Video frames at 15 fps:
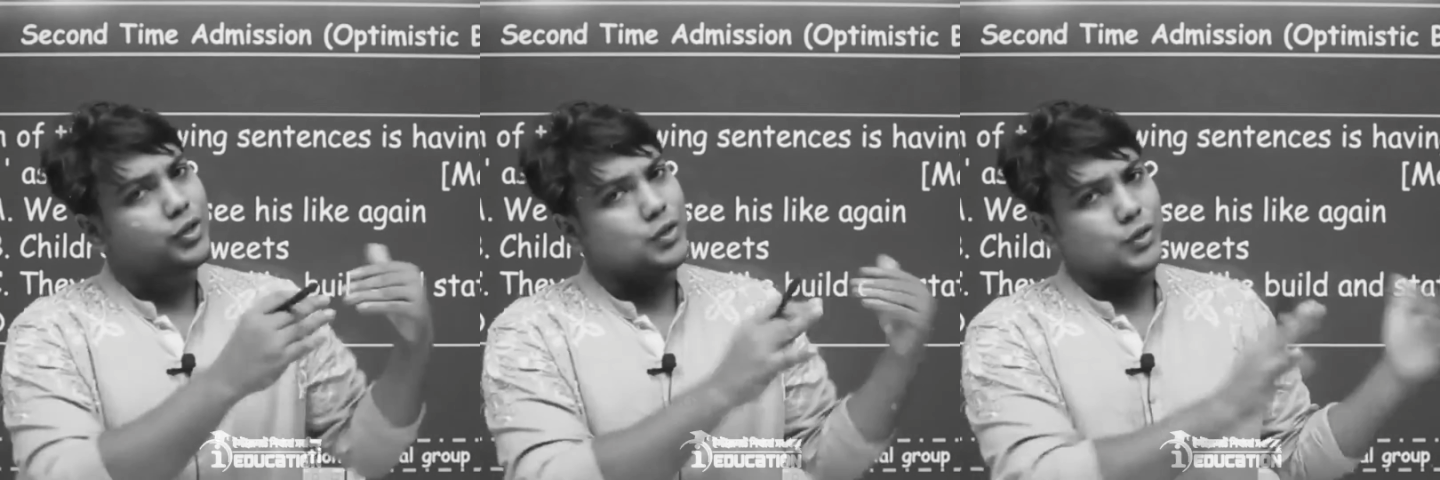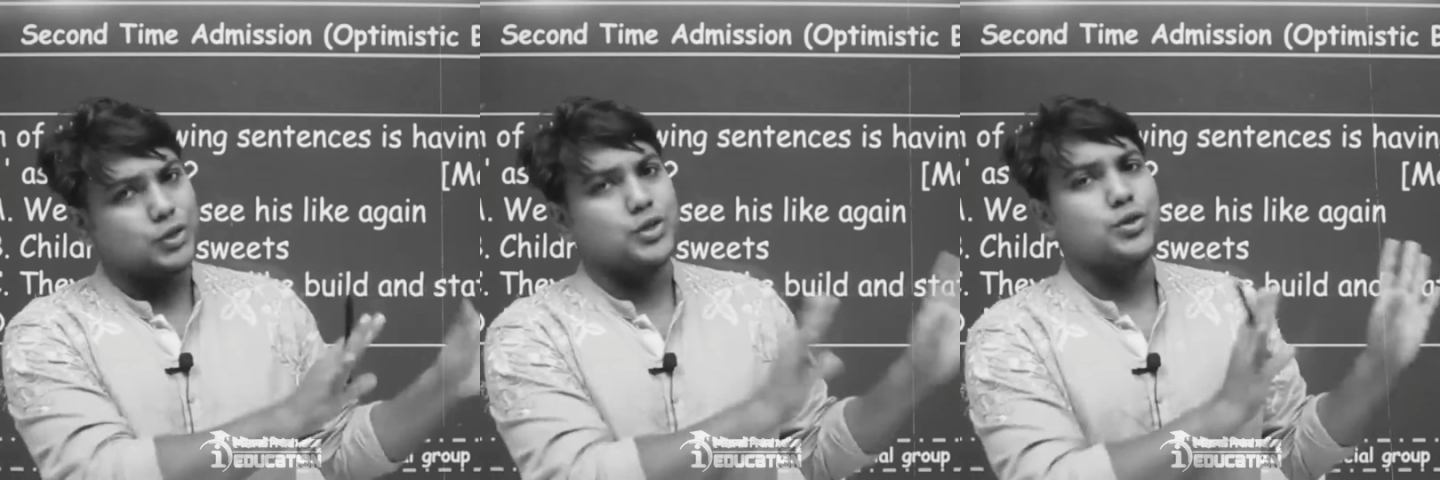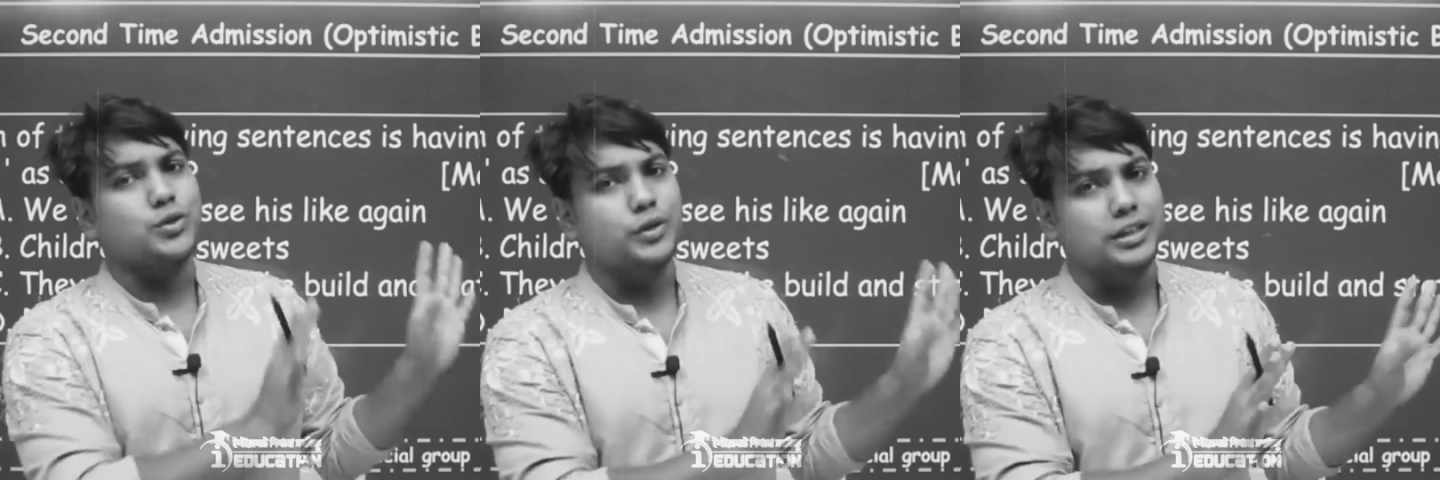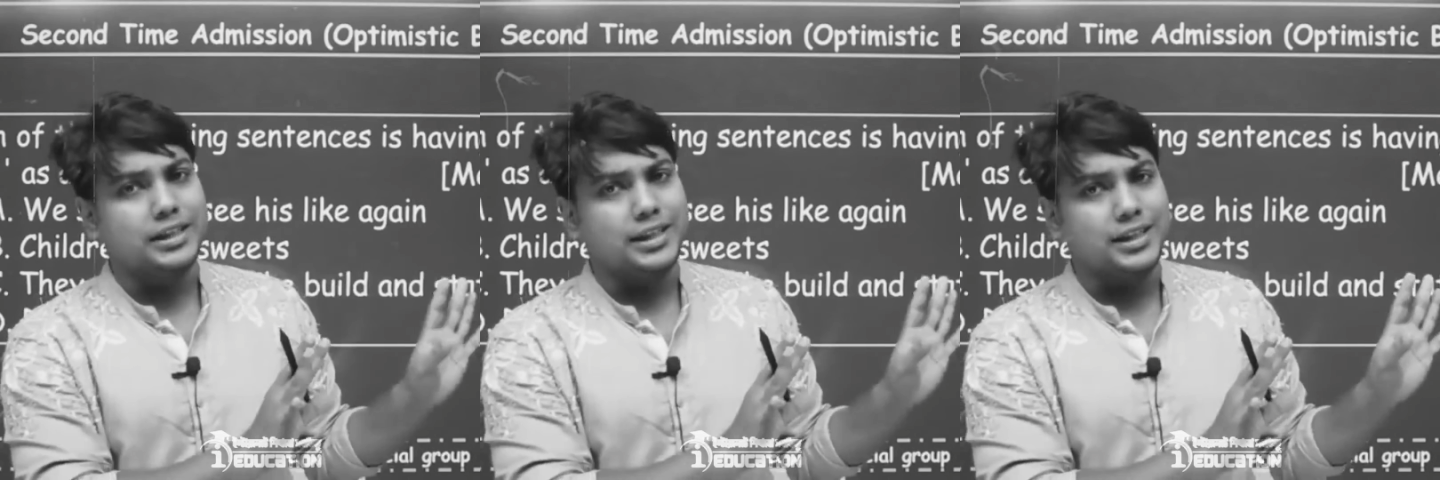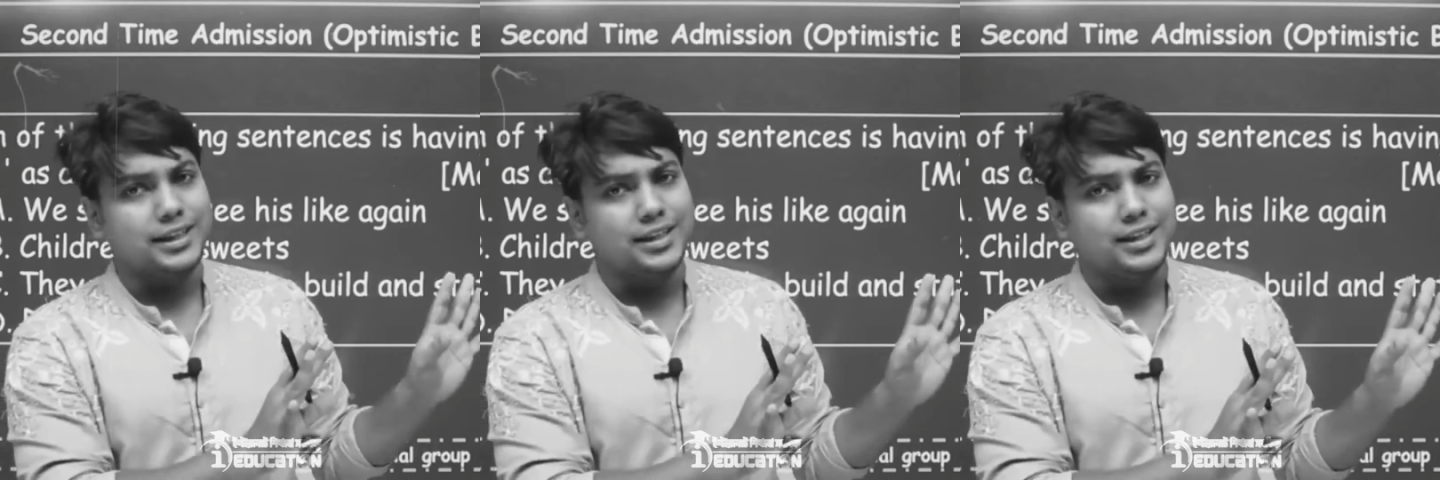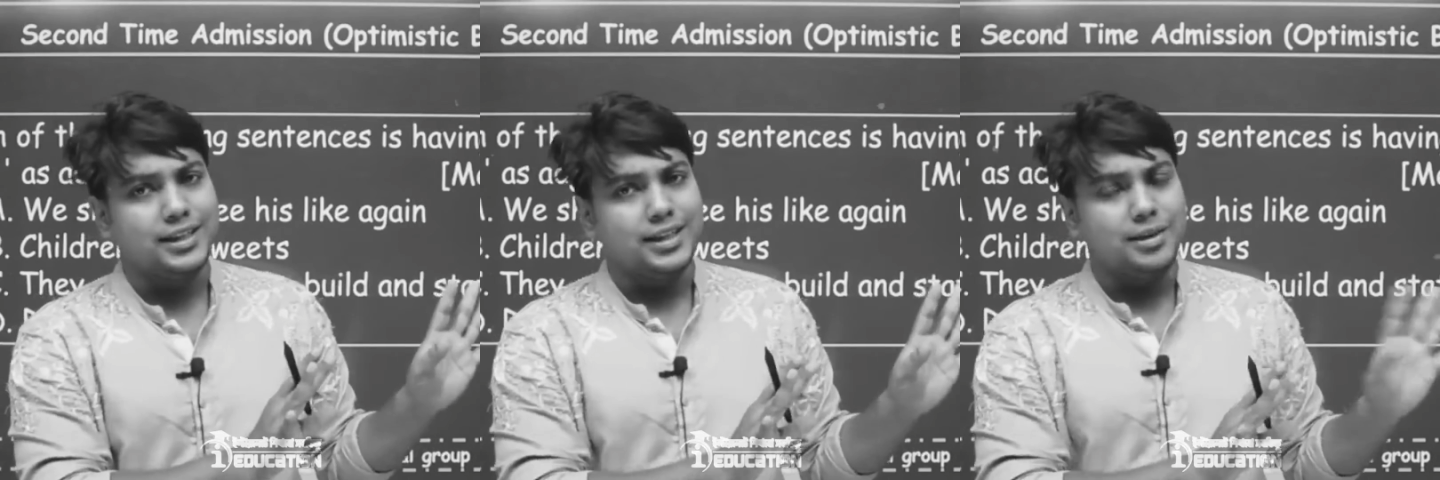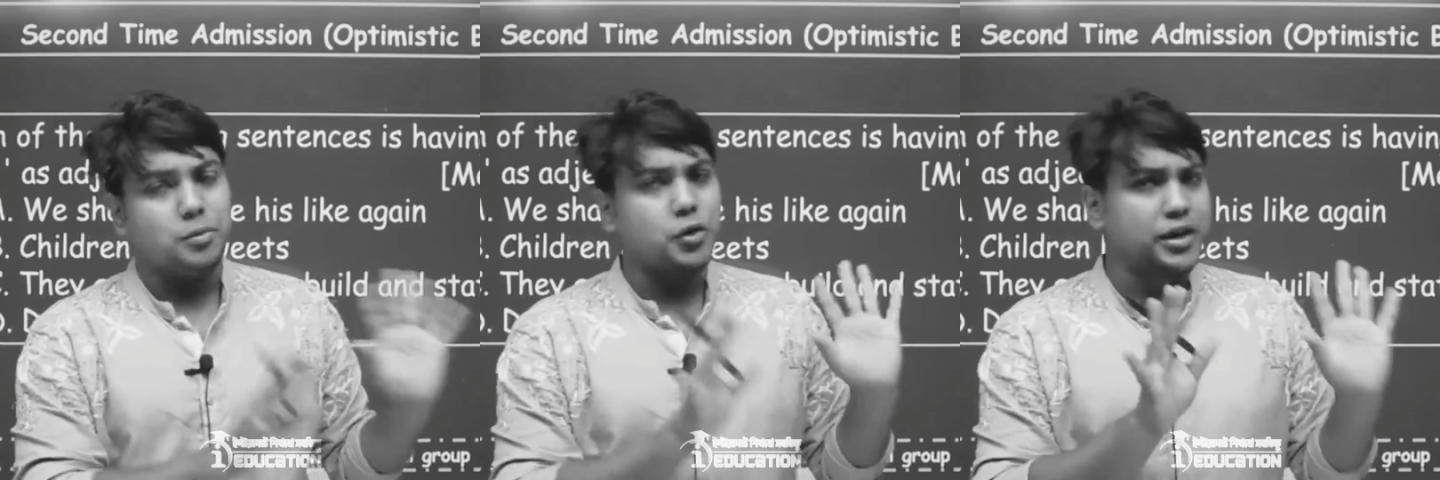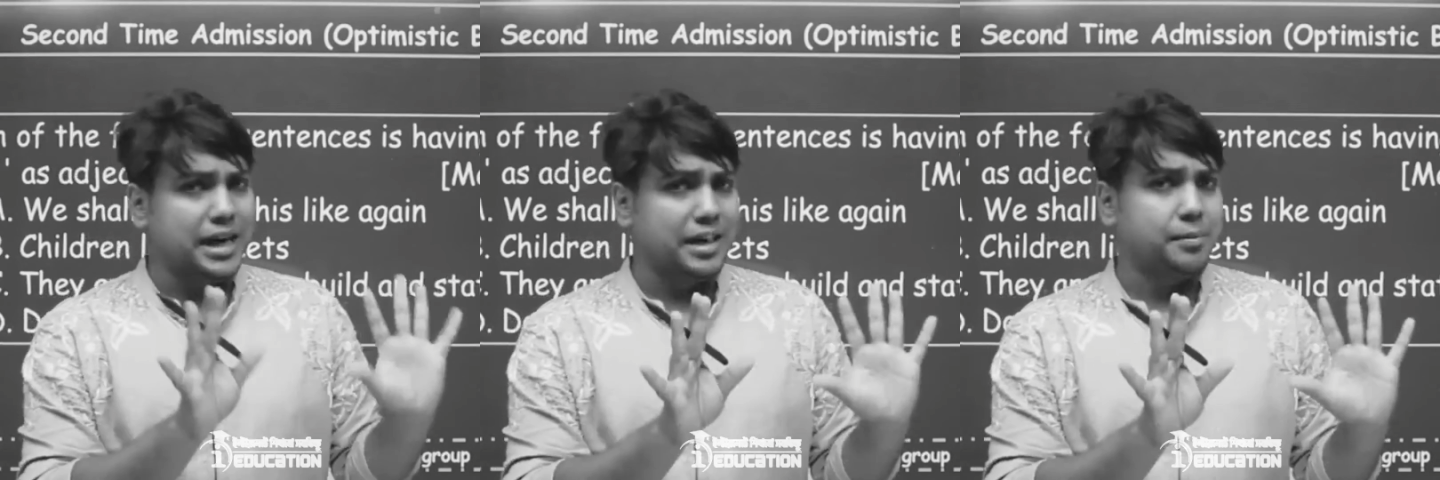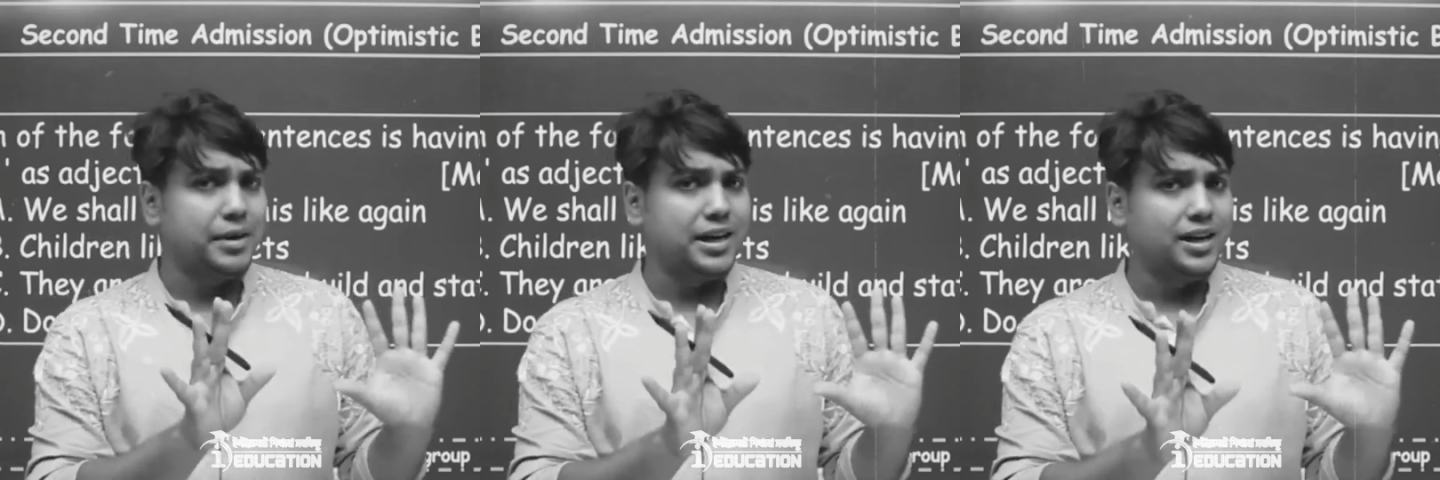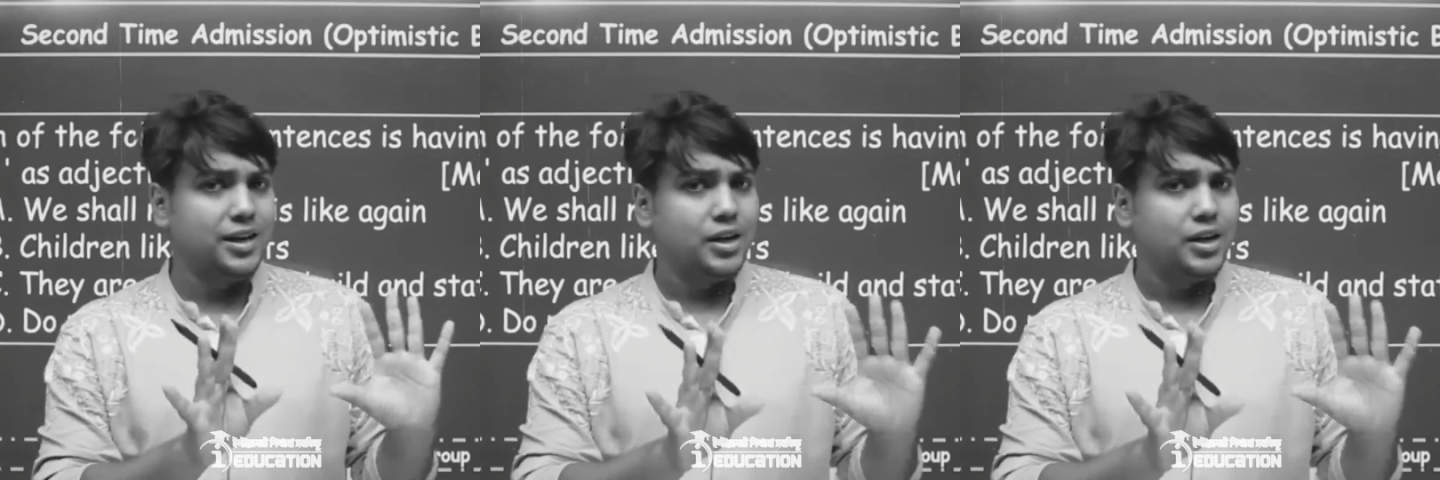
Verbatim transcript: নষ্ট করে দেয় মনে রাখবা